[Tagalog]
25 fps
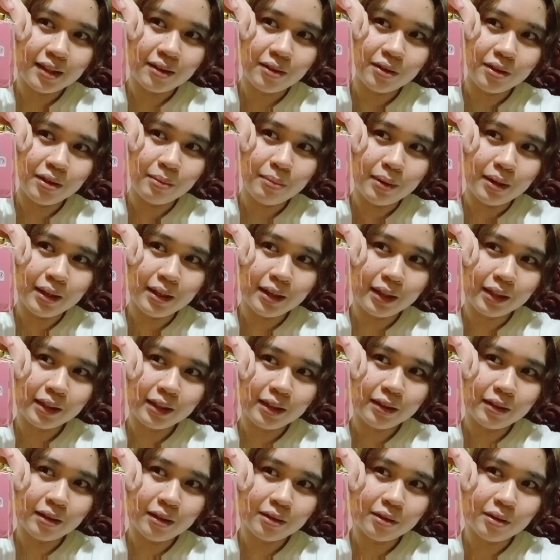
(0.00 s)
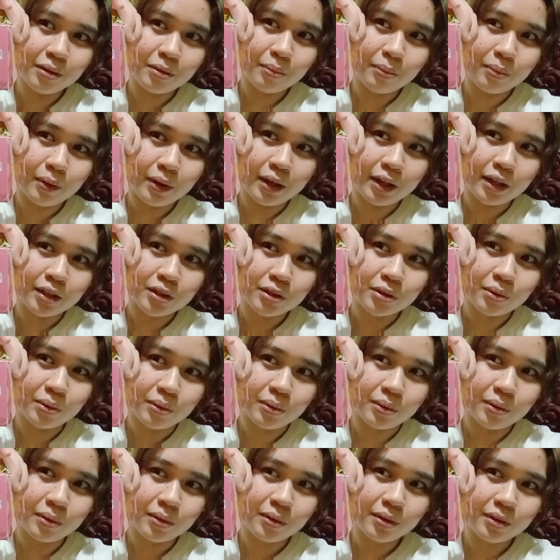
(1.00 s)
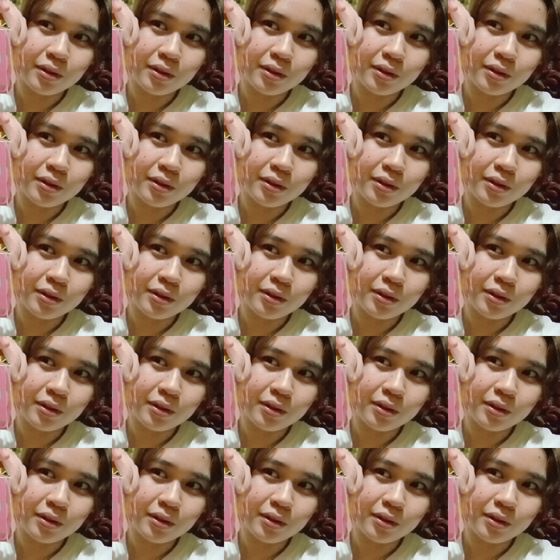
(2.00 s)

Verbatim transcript: O, diba? Nakikita niyo yung presyo.